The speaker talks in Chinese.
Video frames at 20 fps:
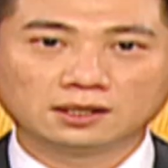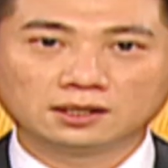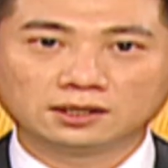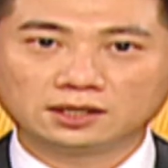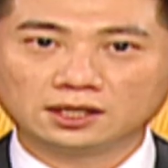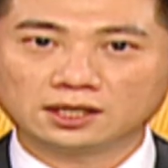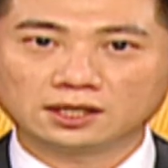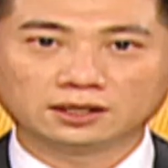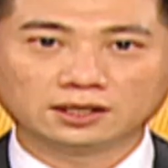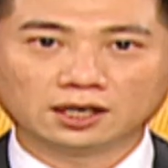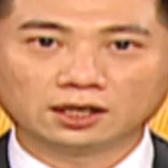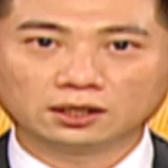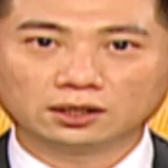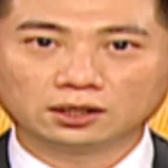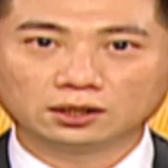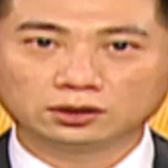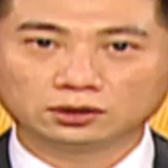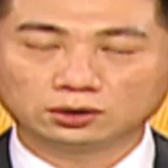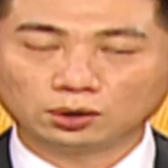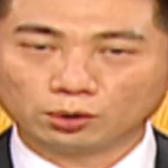这个呢？
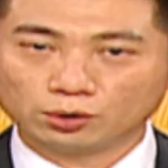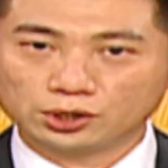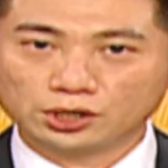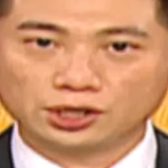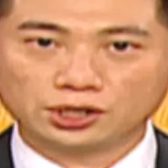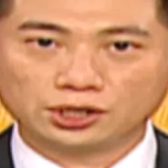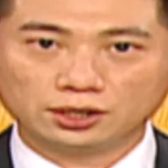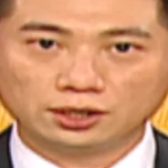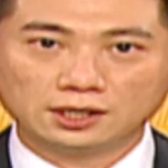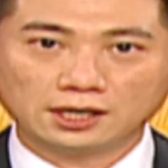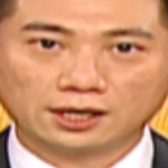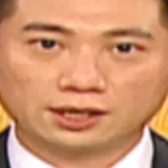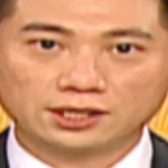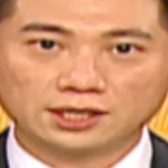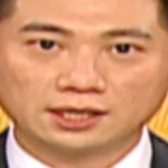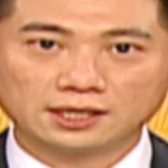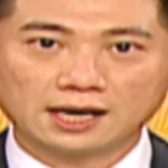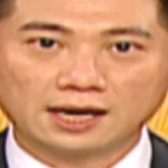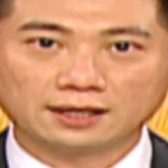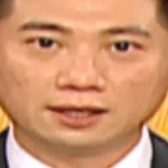都是市场
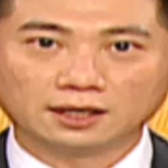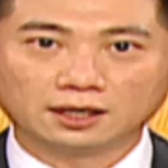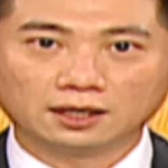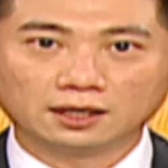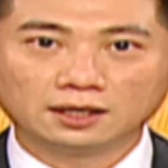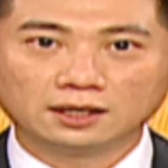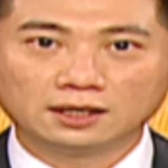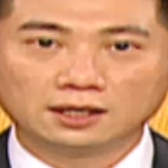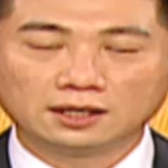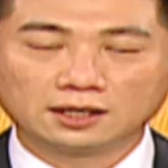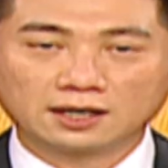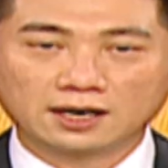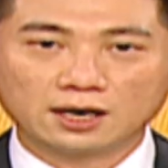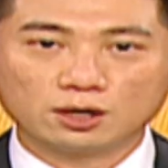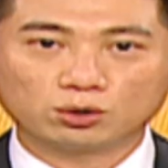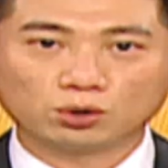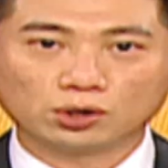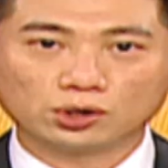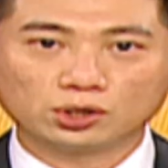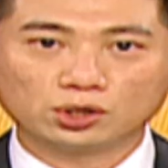现在呢，可以
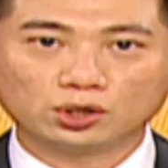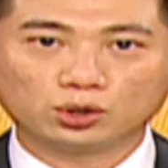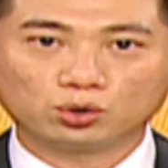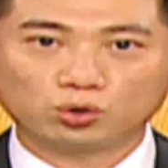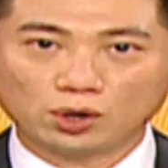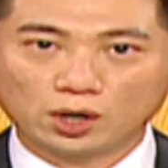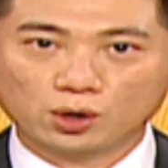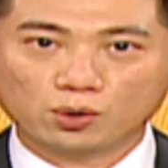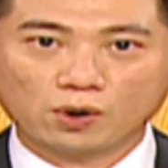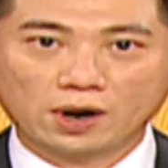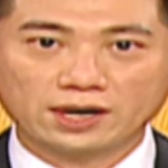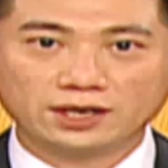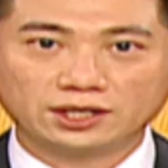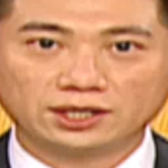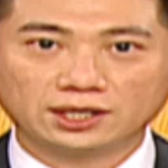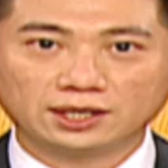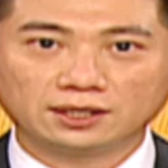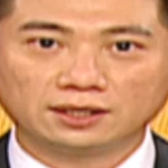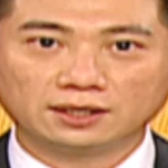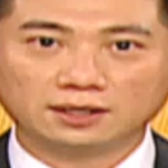说是最关
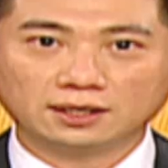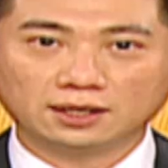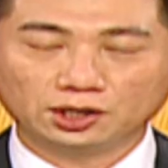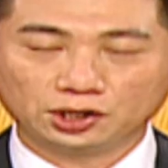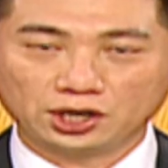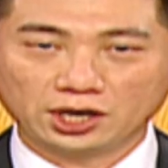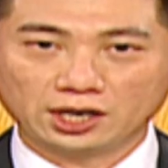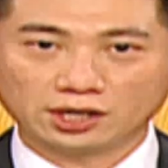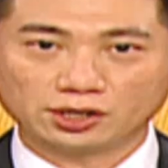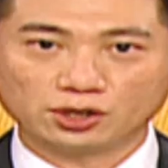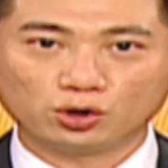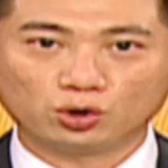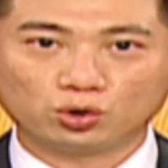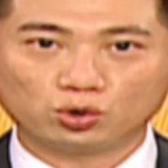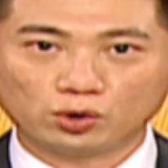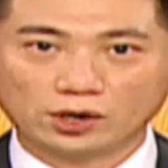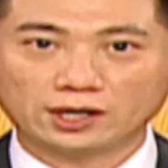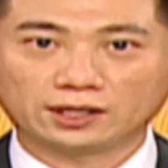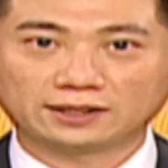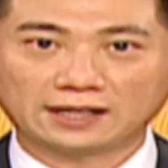心，而且也是
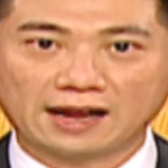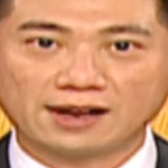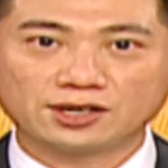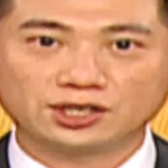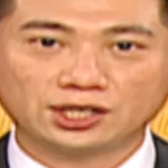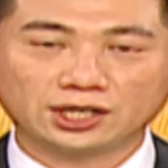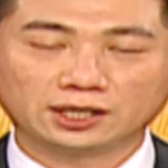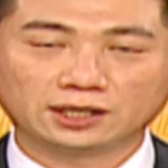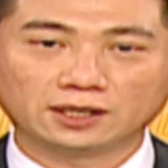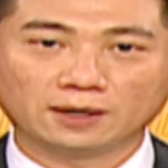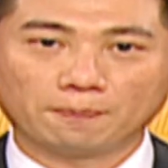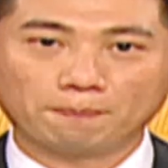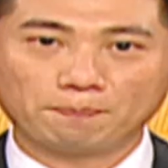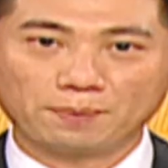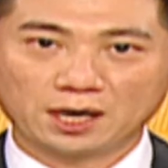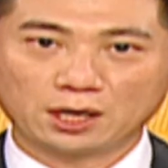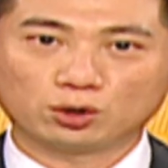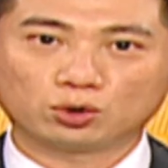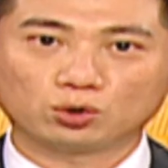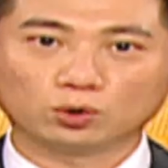最担心的
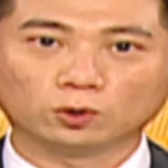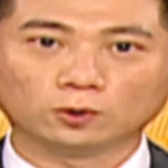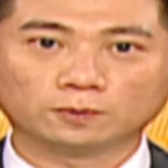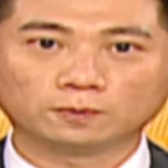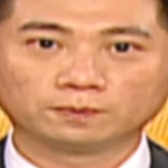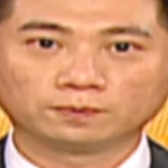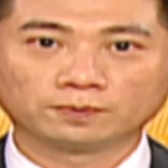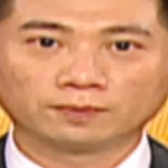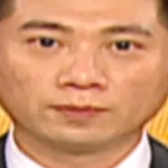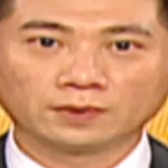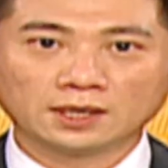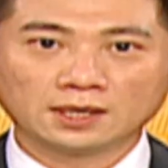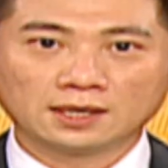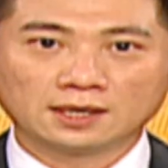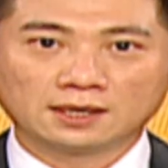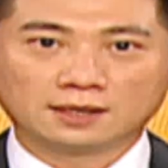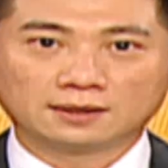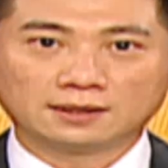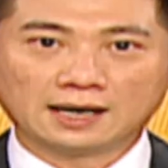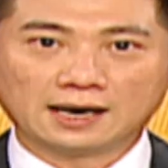变数。
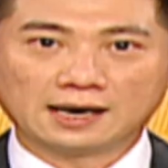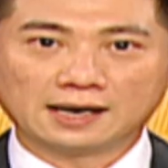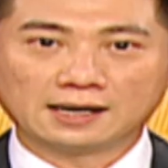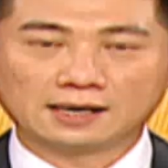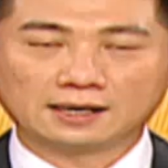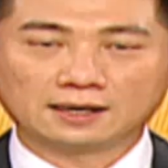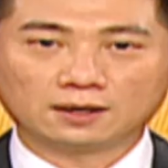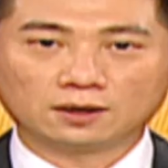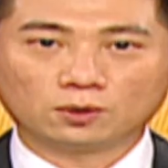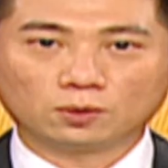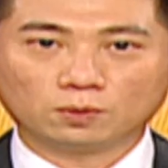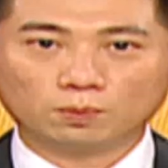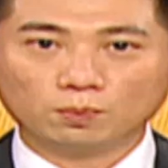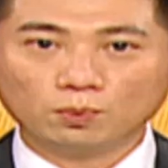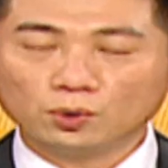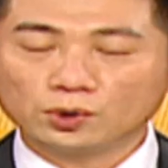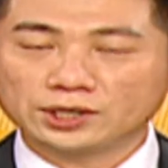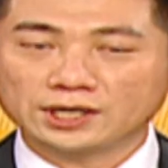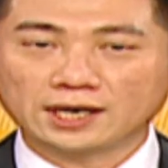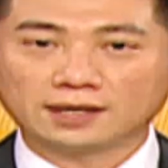那
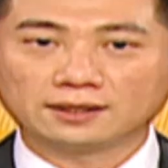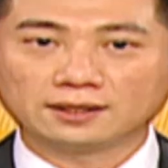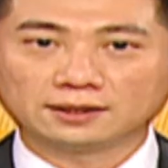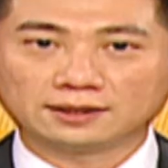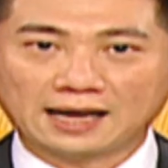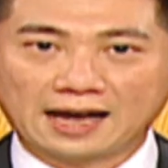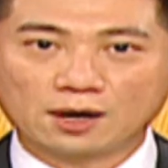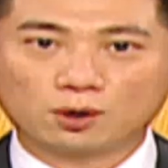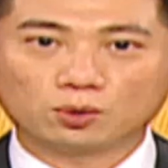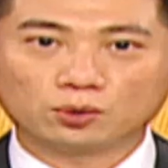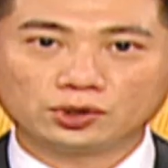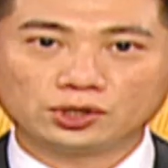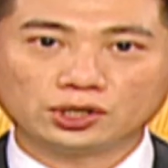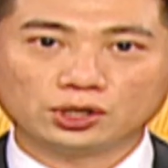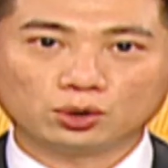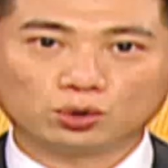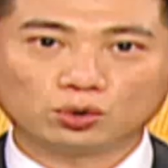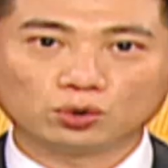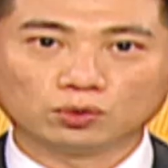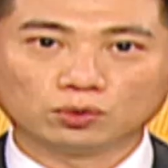目前的台股
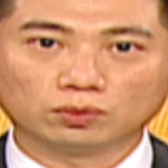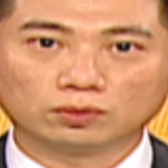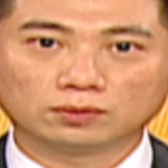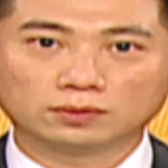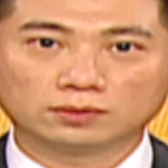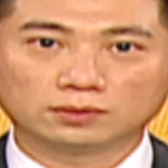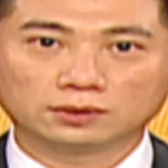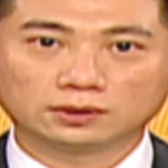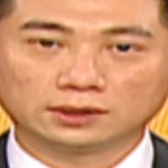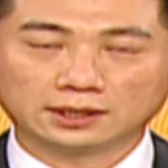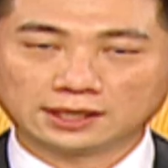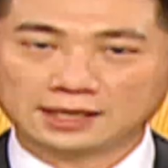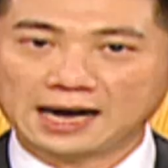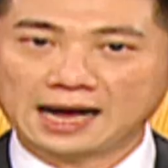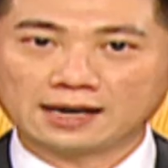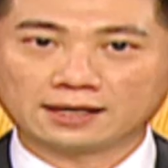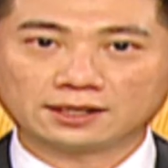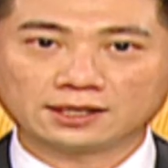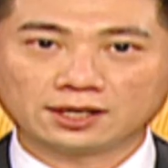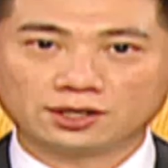指数，你
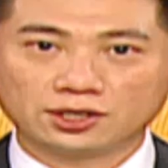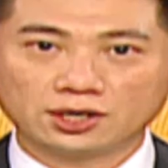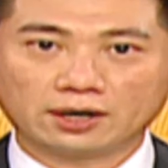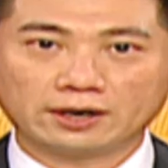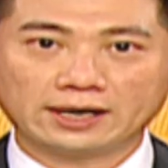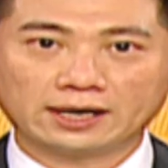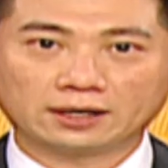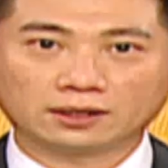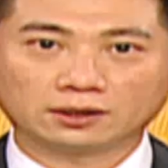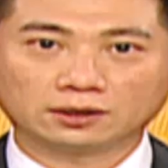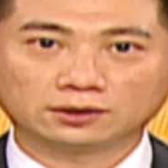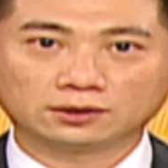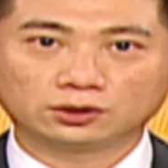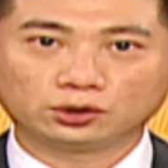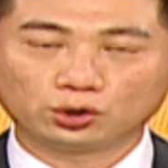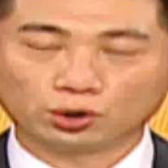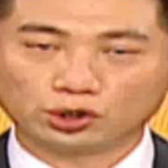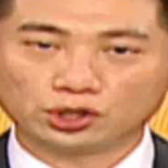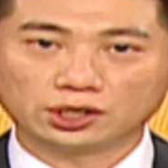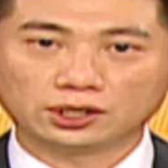看成交量
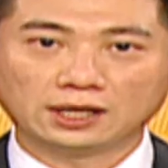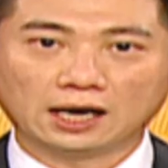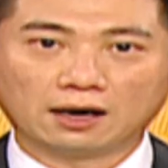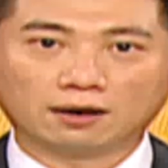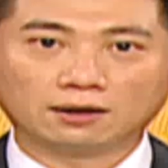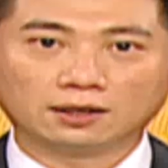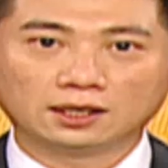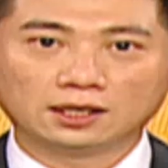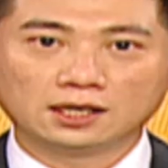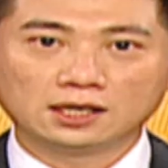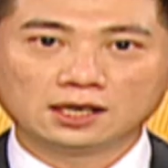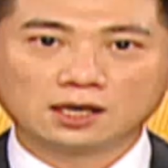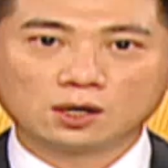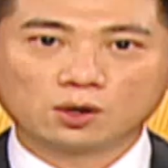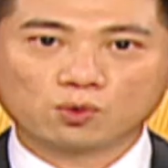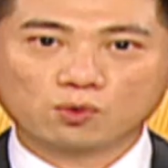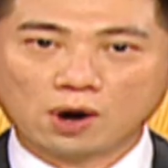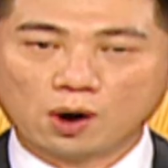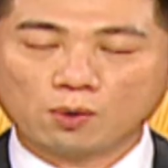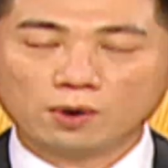就知道，
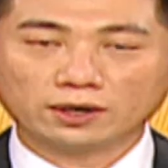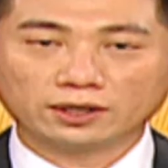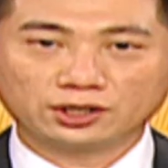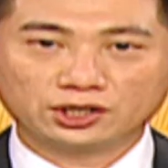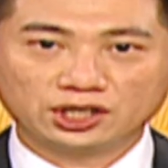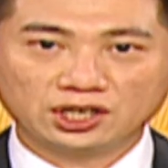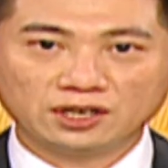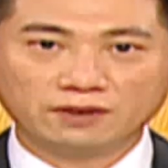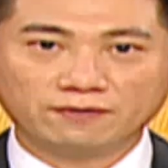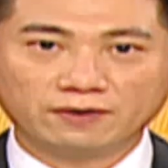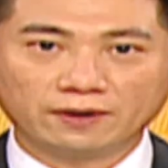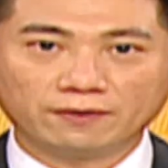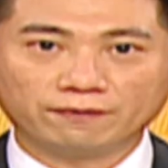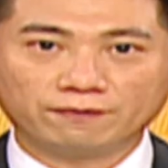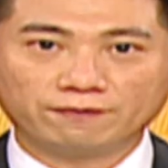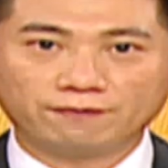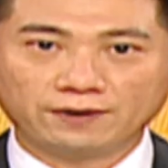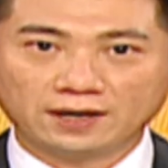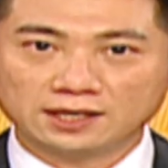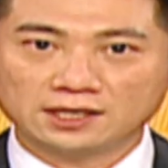观望的气氛
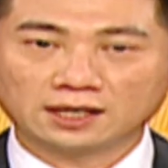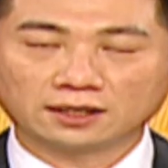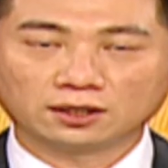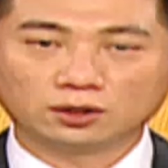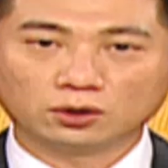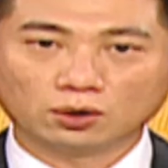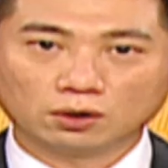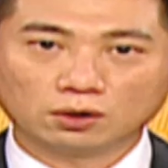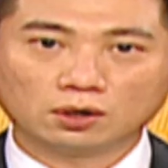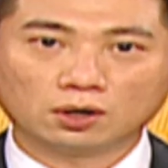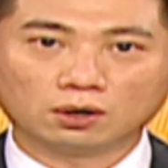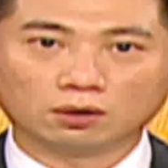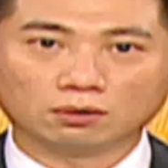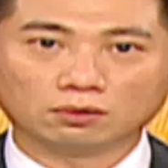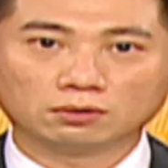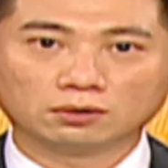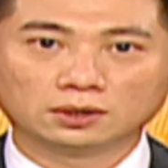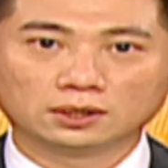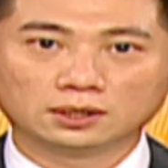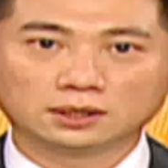非常的浓厚。
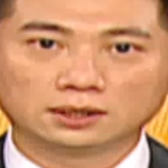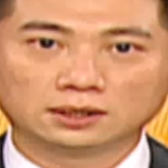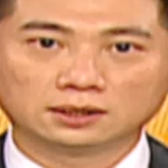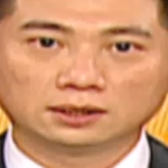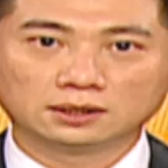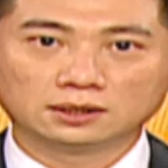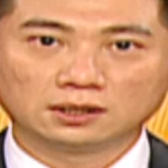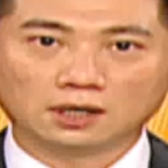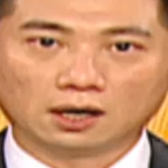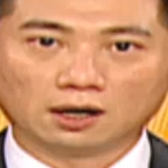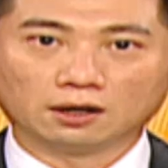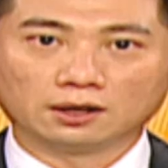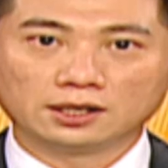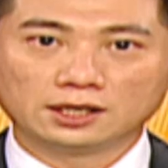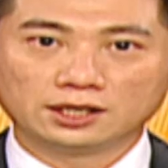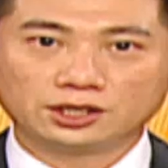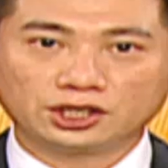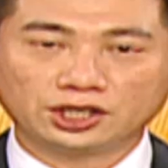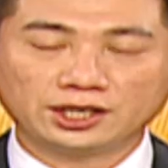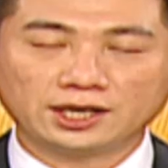好，
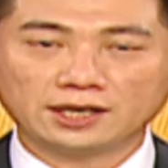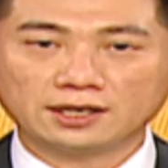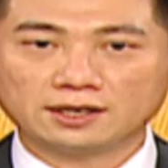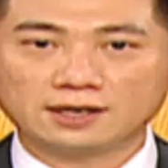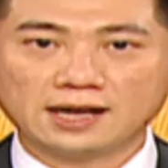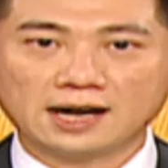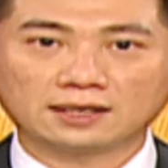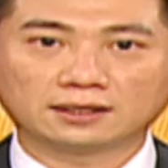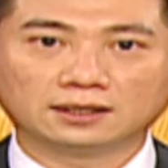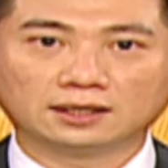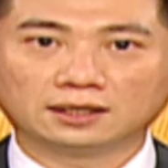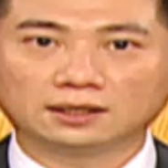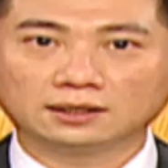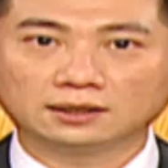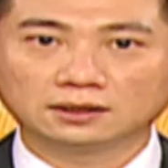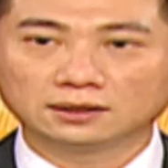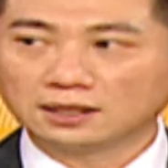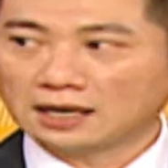今天的量呢，